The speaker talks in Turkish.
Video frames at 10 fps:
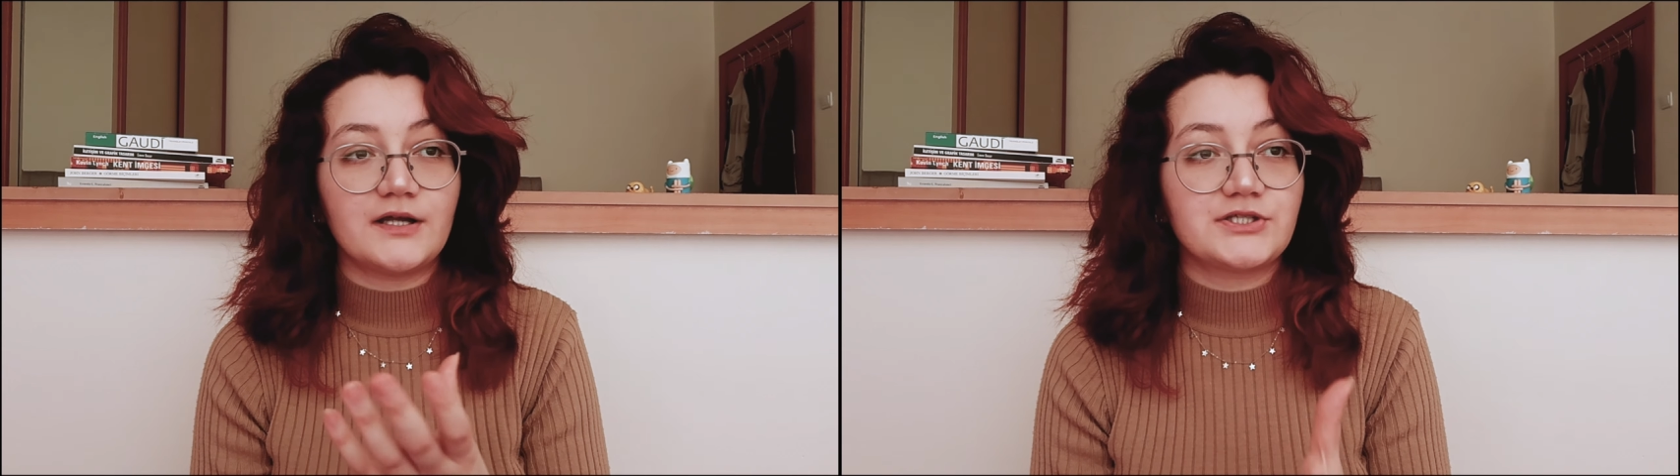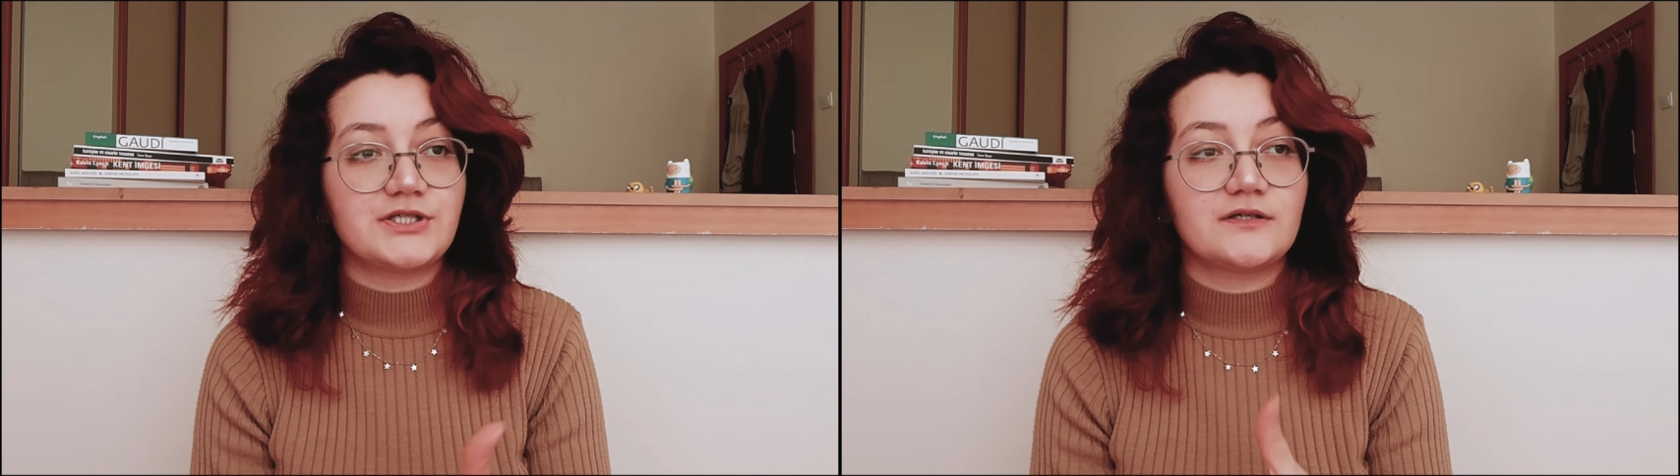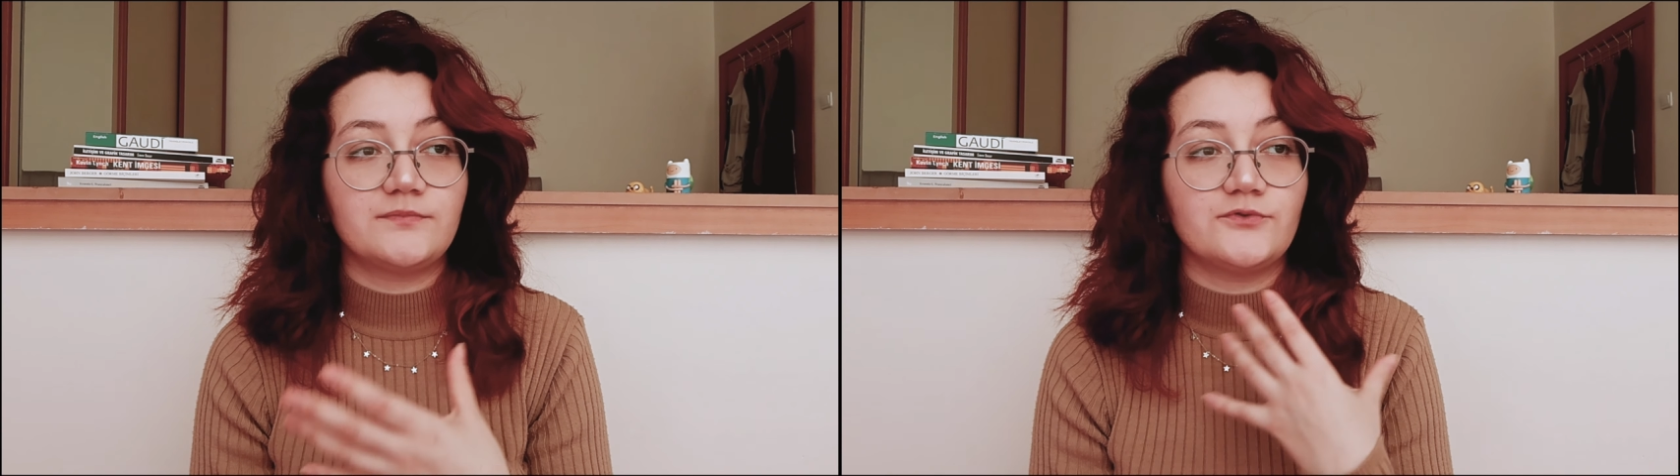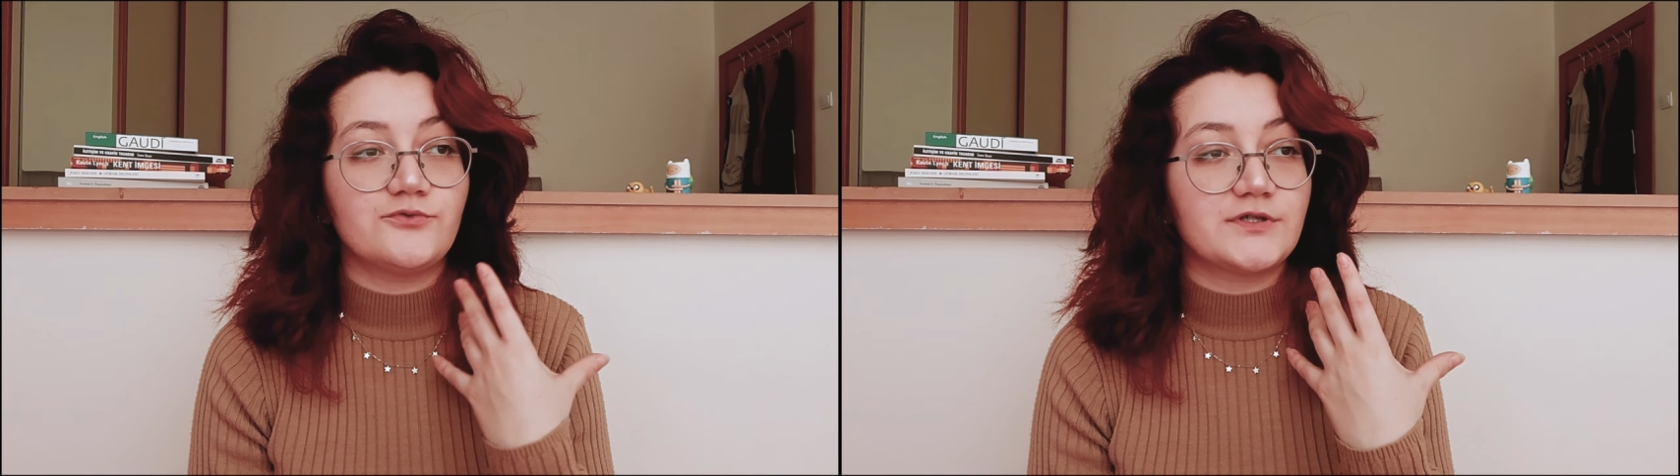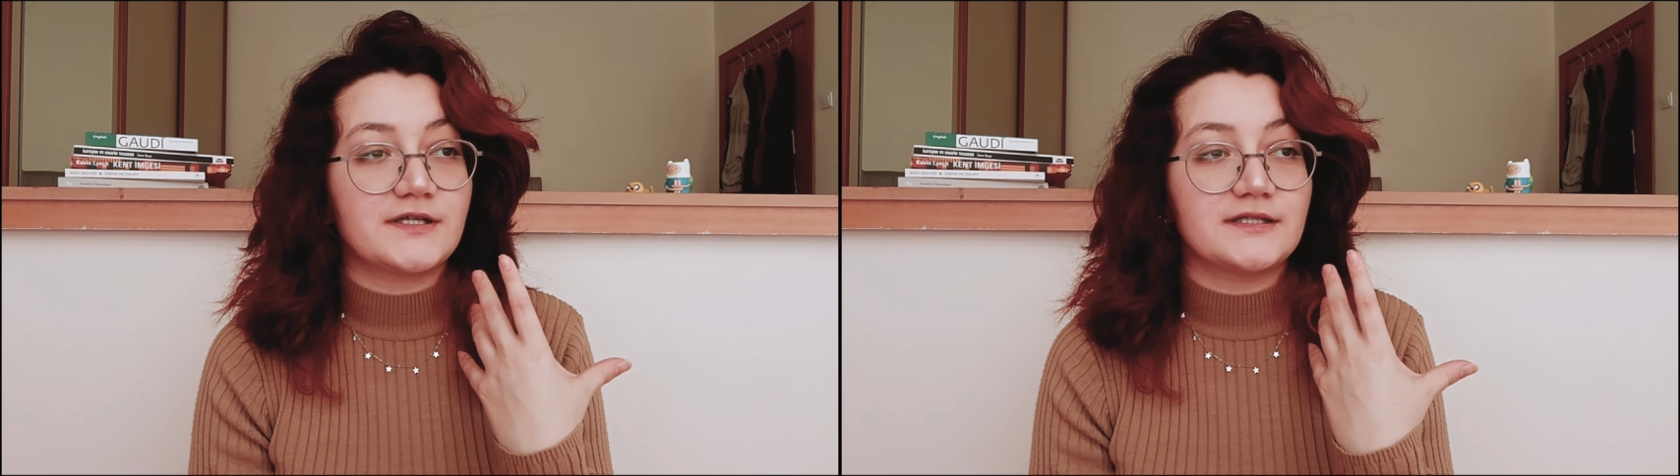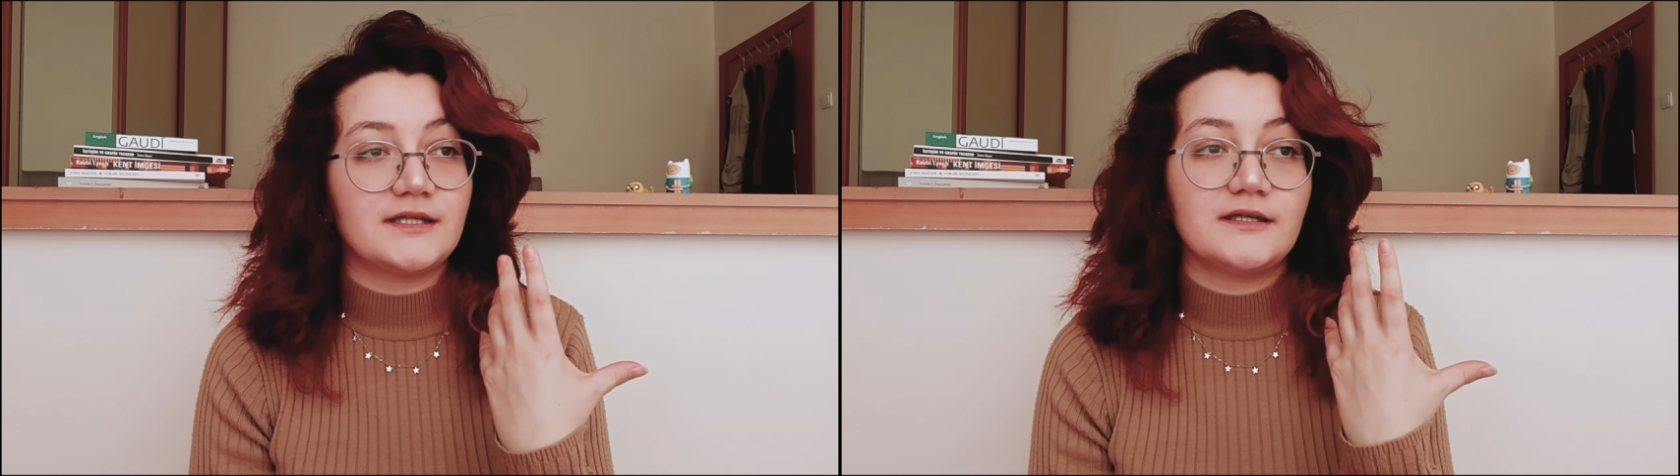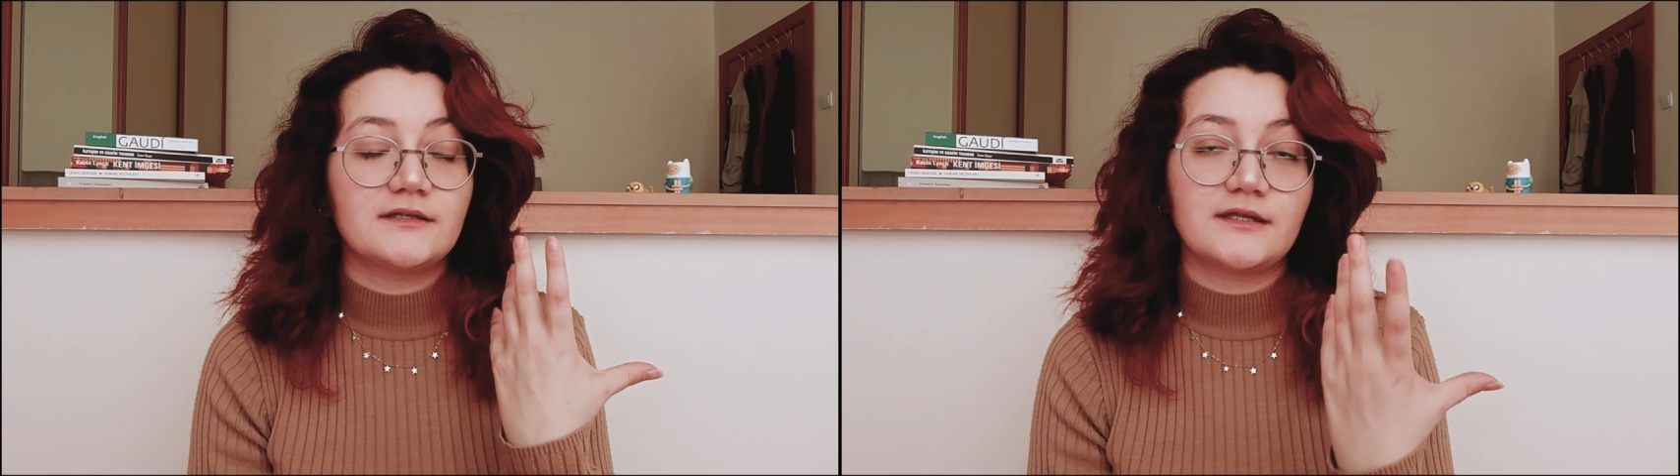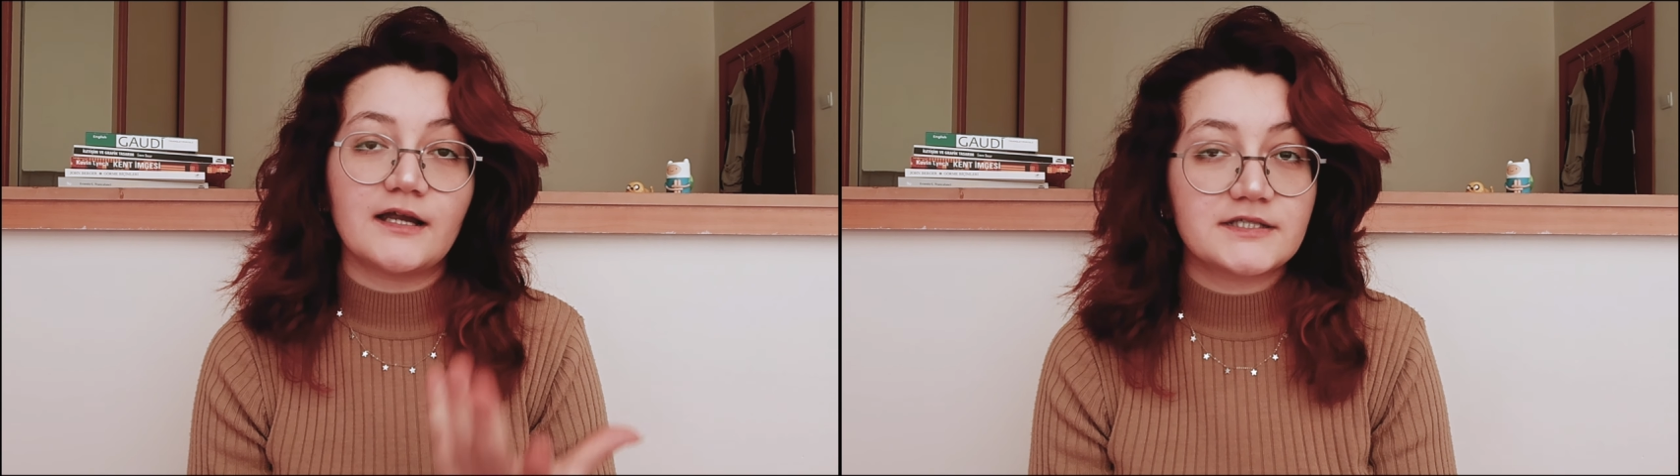ancak bu
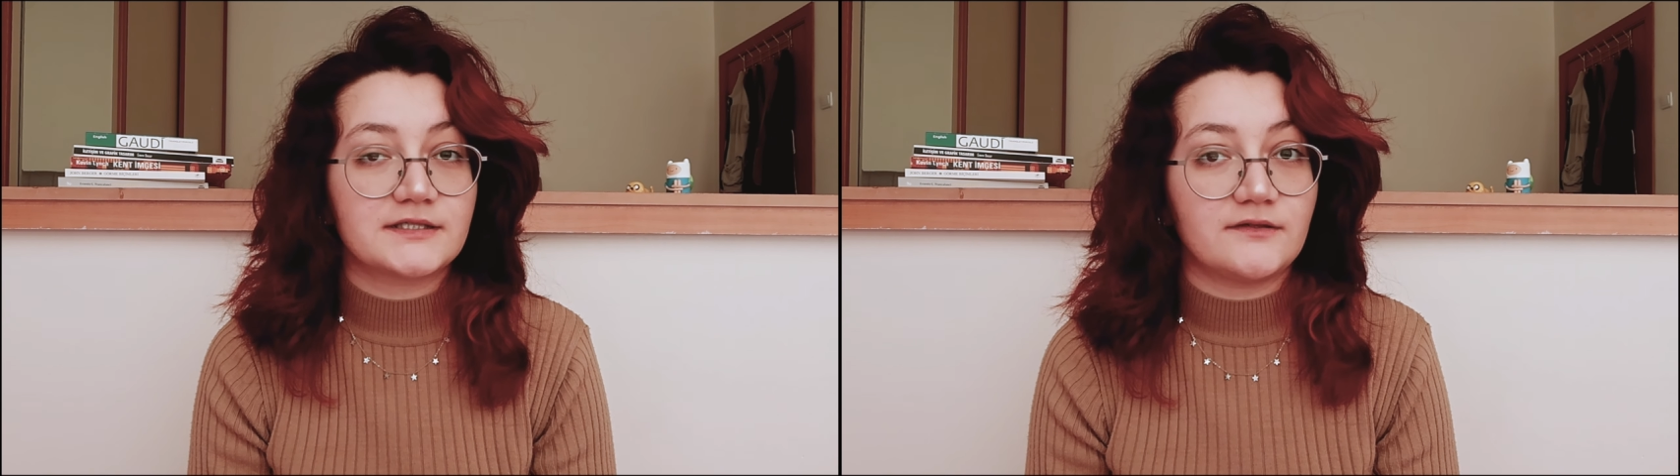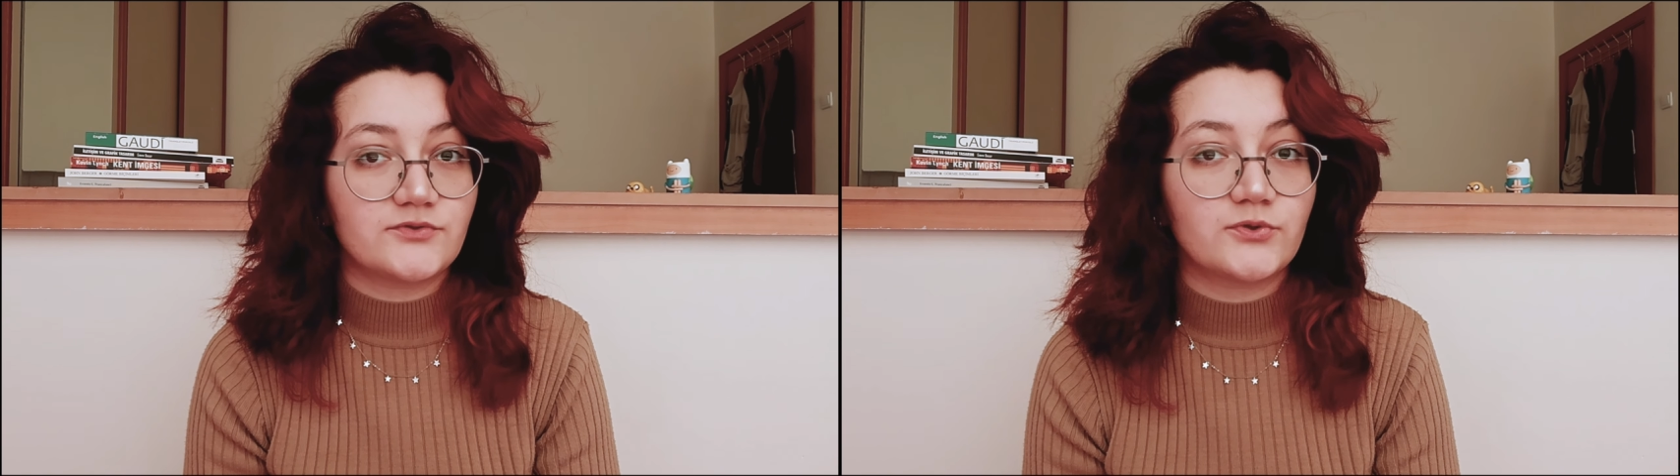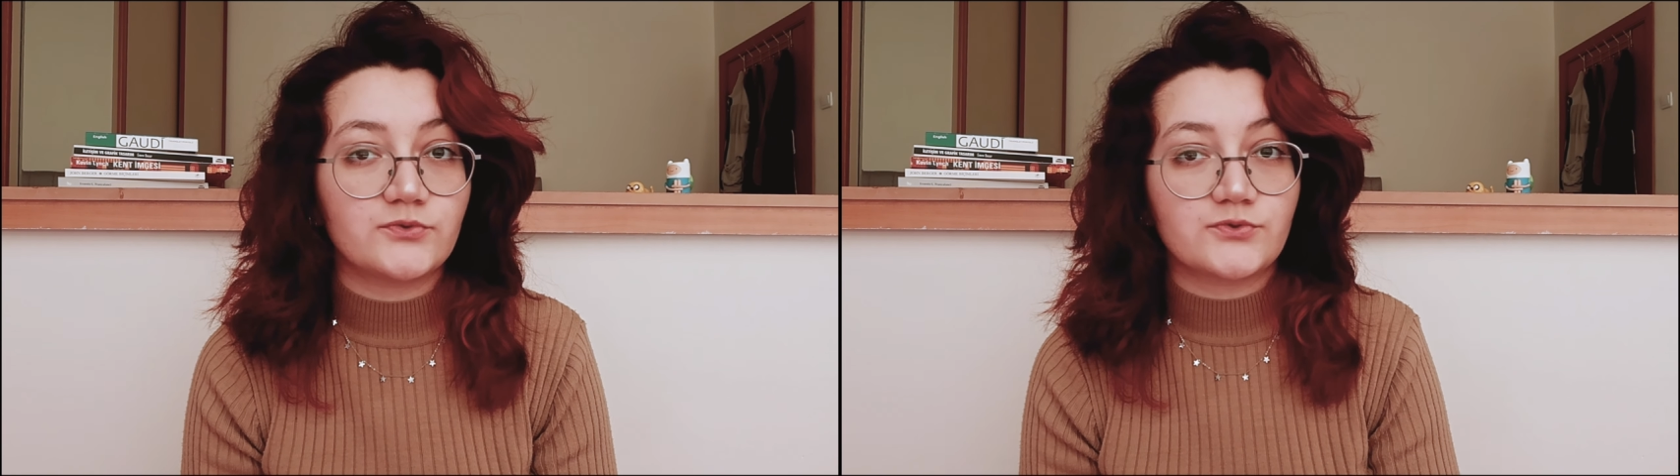üzerine gerçekten çok